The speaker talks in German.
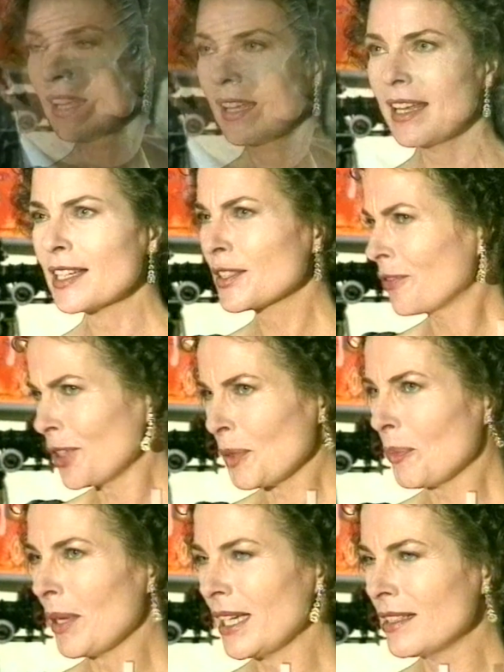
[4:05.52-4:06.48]
Er ist
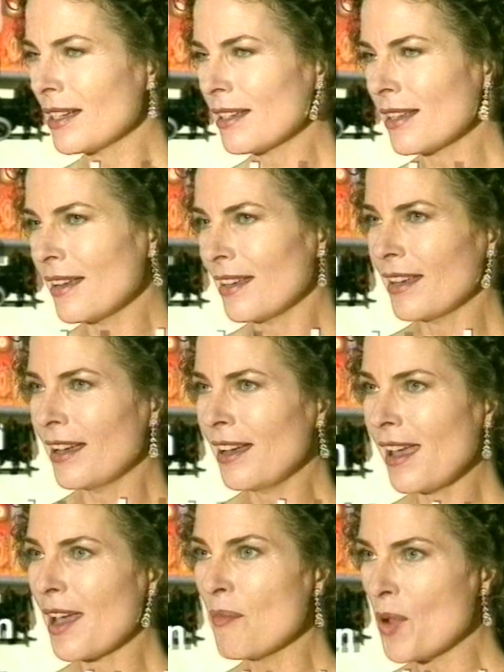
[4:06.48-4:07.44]
furchtbar hinter ihr
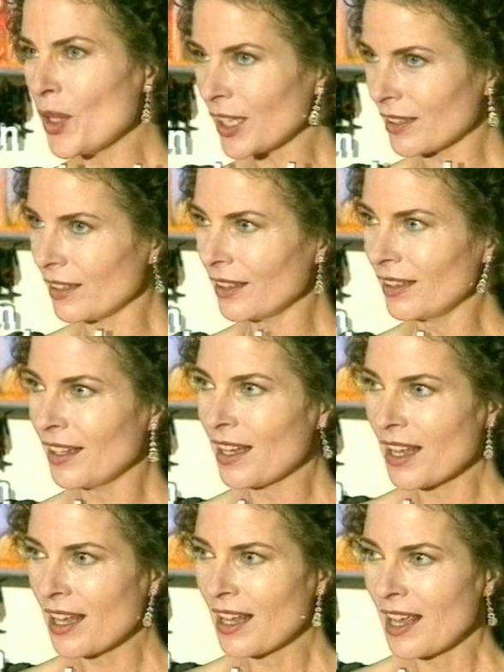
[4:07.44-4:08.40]
her. Er möchte,
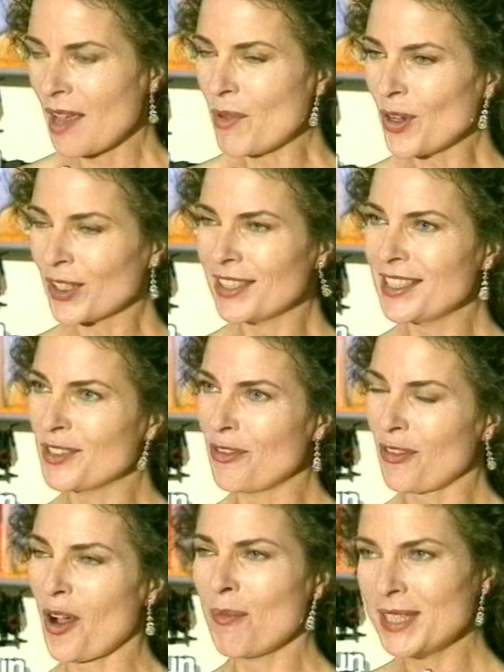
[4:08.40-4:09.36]
er möchte diese
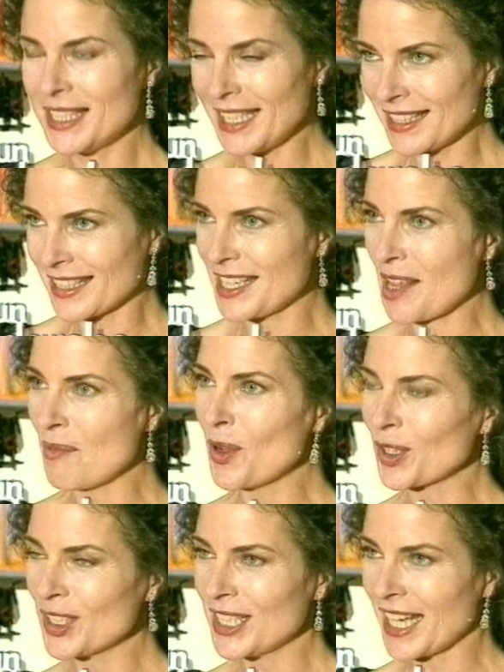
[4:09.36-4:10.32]
Frau besitzen. Er
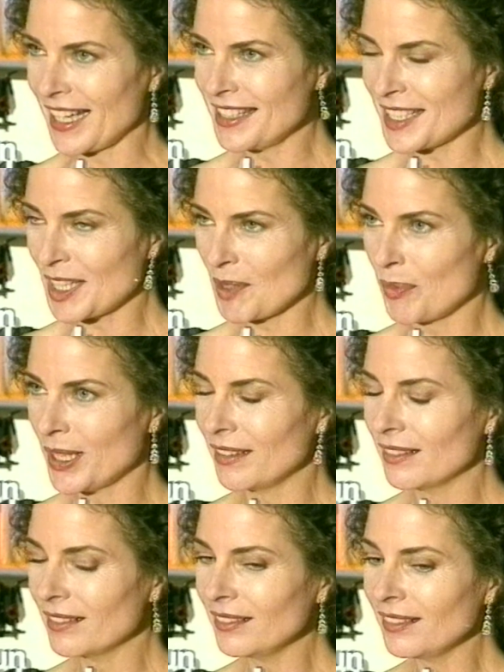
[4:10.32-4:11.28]
möchte die an sich
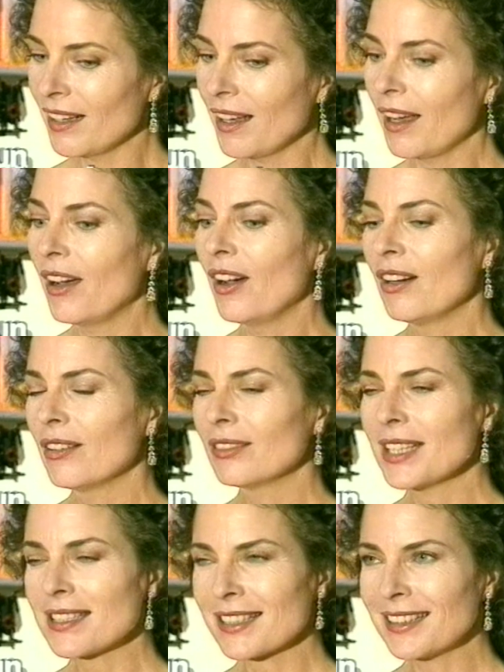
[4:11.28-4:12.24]
binden.
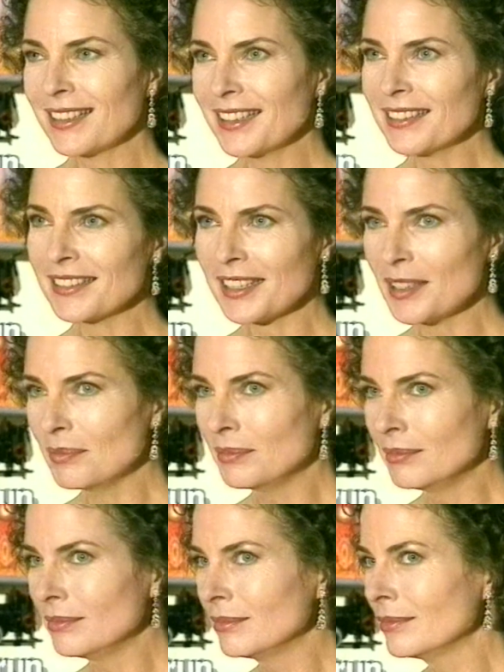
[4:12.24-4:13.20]
Und das gelingt
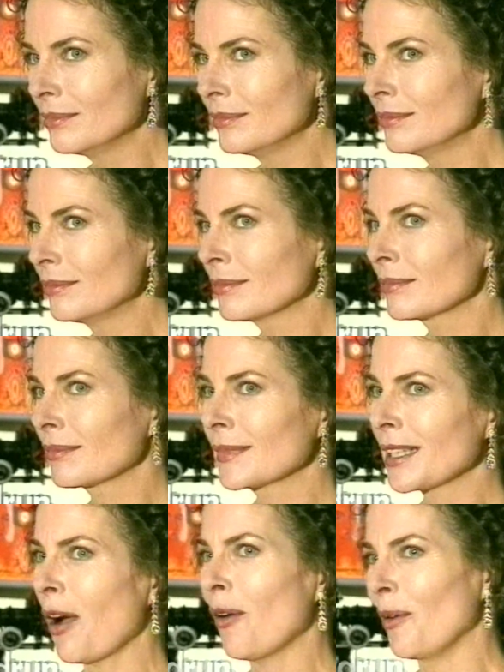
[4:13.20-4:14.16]
ihm
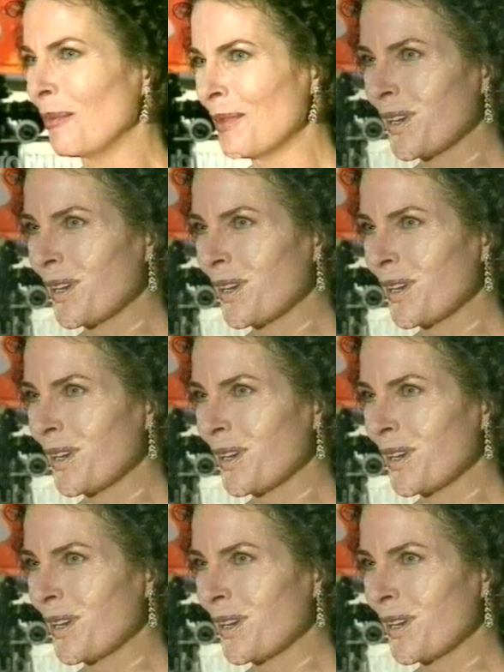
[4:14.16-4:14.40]
kaum.